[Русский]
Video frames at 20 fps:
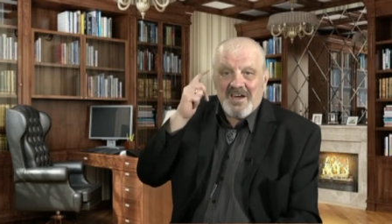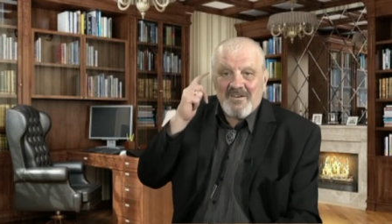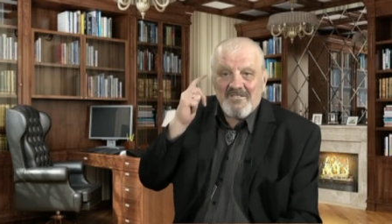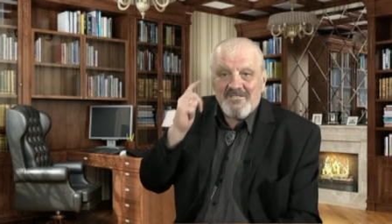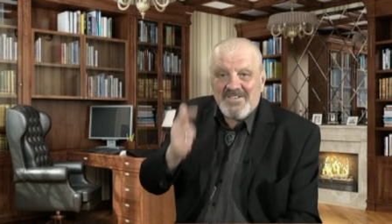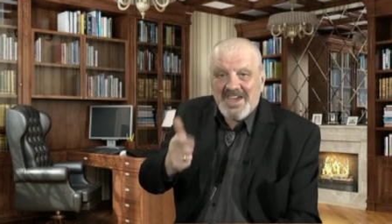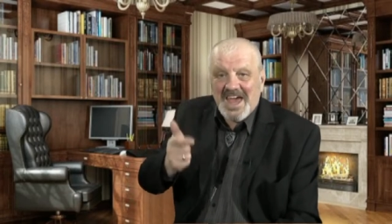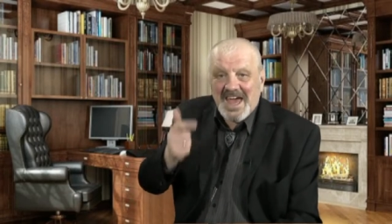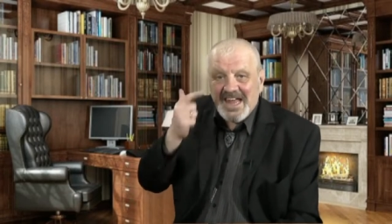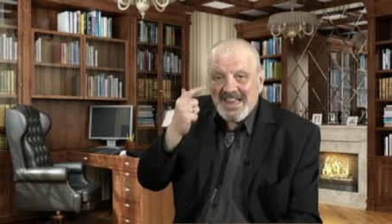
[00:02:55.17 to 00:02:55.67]

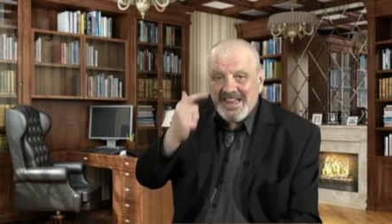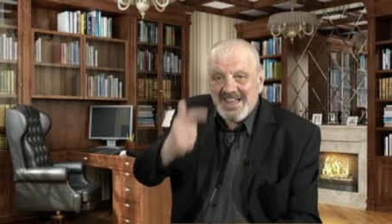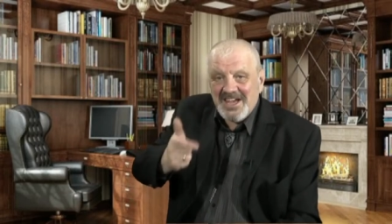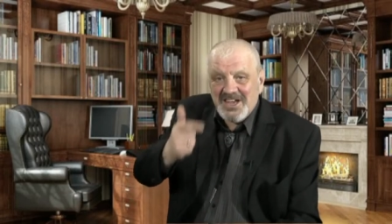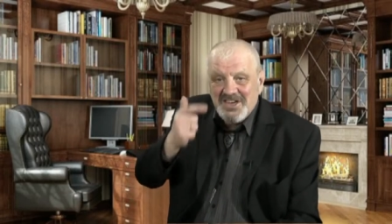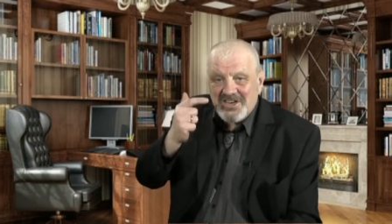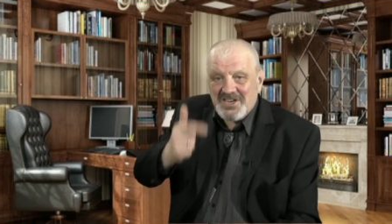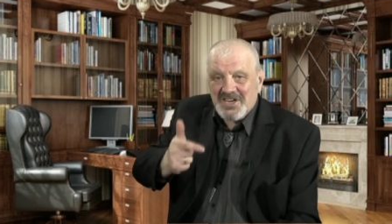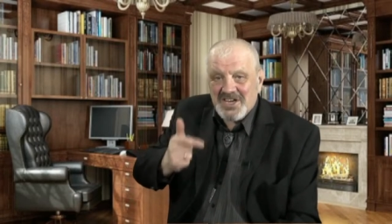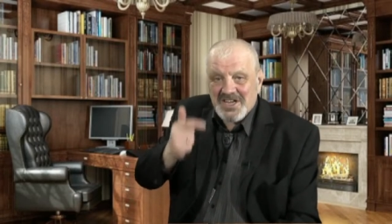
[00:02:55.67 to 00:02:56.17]

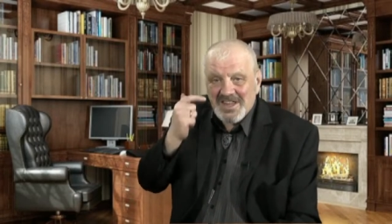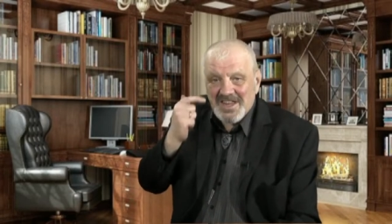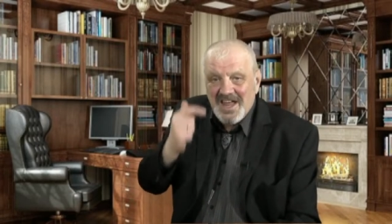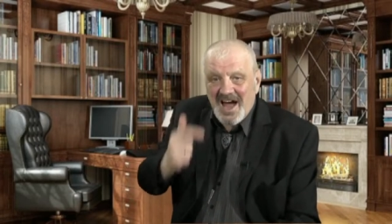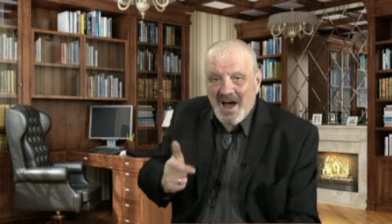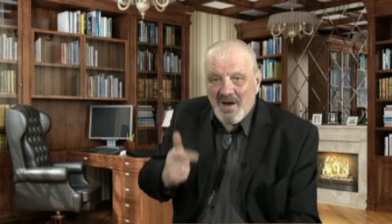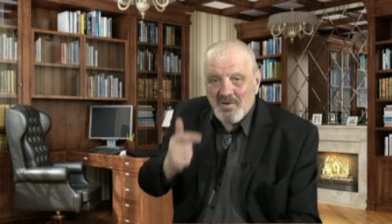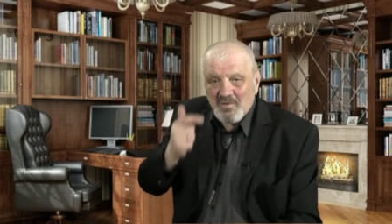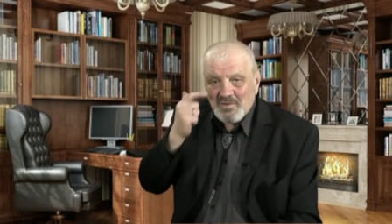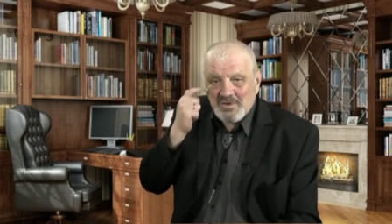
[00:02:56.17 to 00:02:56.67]

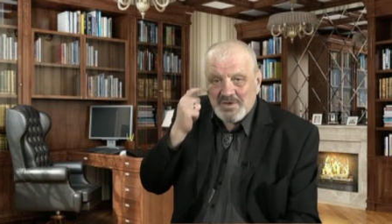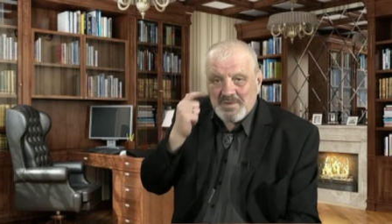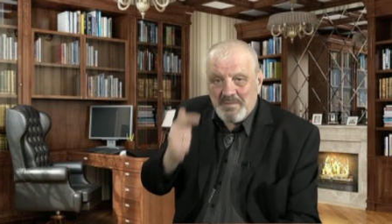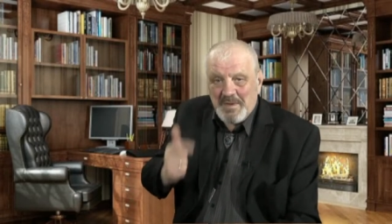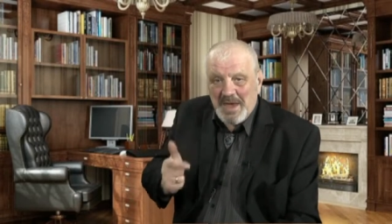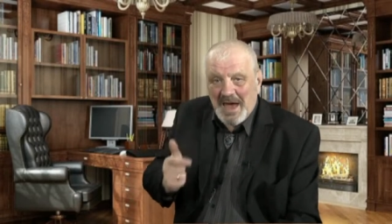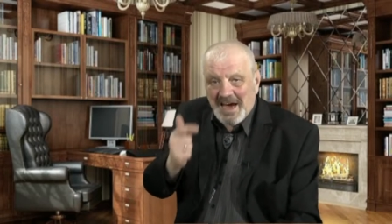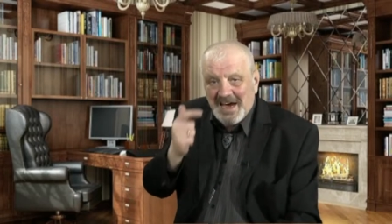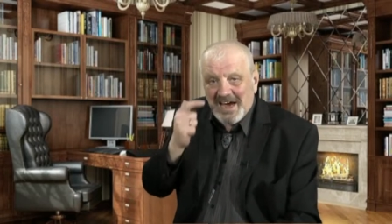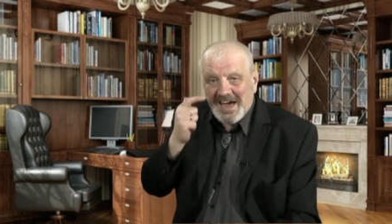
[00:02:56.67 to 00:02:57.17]
Величина
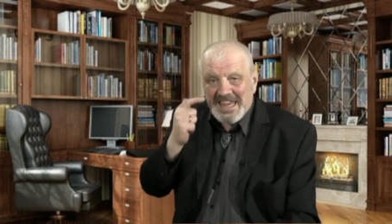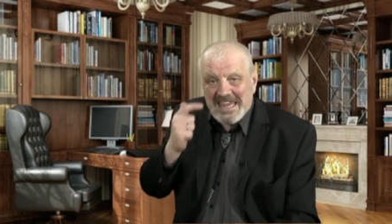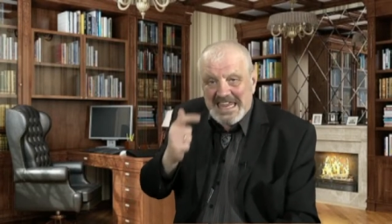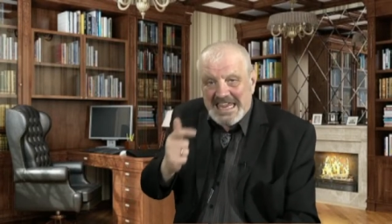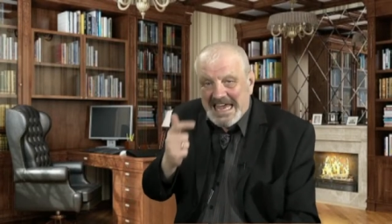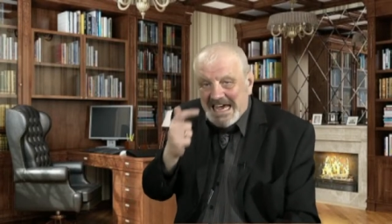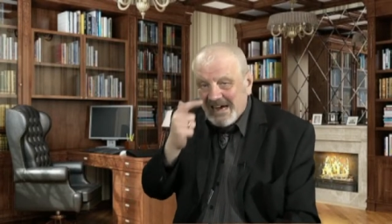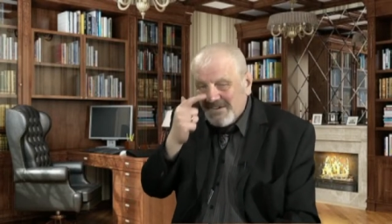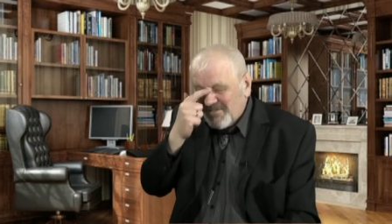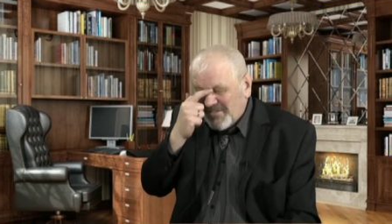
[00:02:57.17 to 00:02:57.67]
успеха
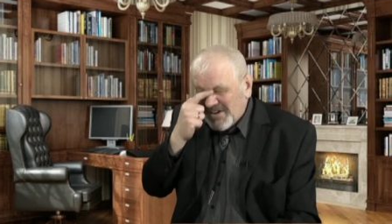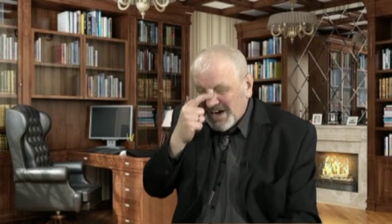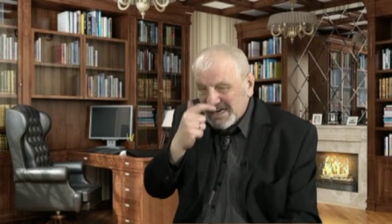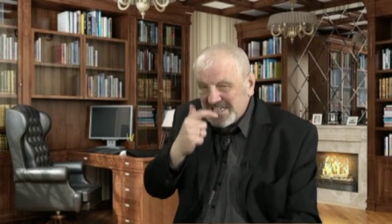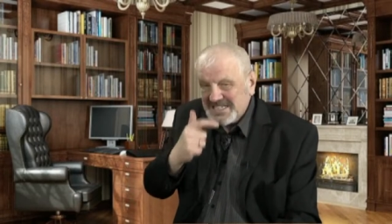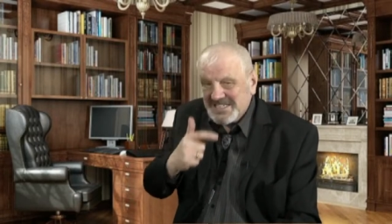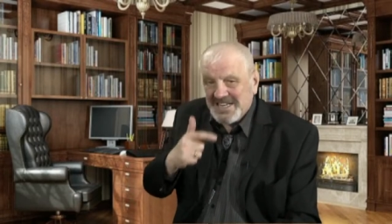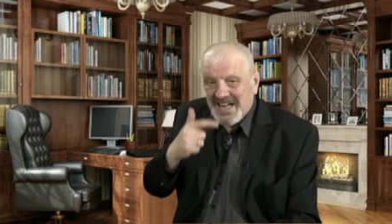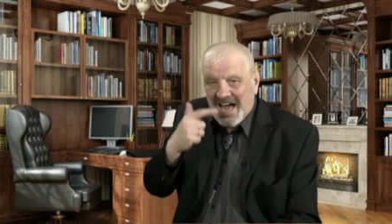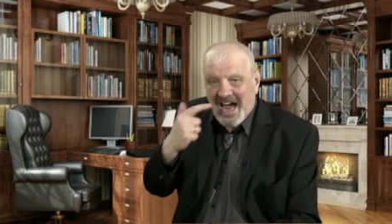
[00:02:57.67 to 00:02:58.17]
не
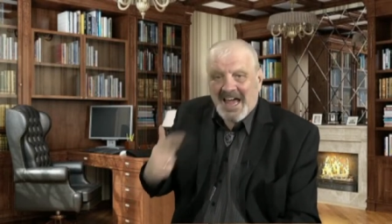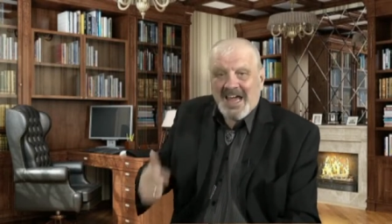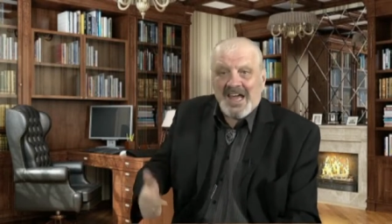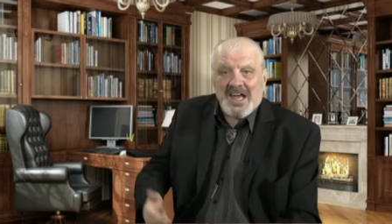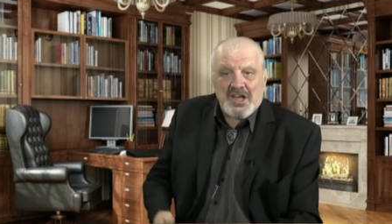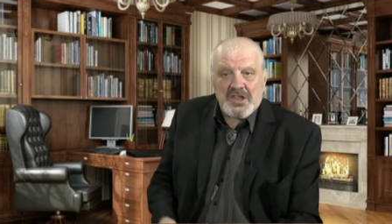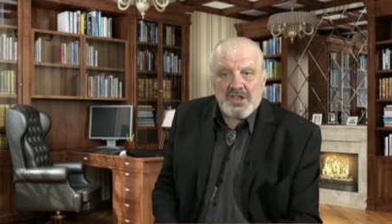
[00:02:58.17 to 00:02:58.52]
важна.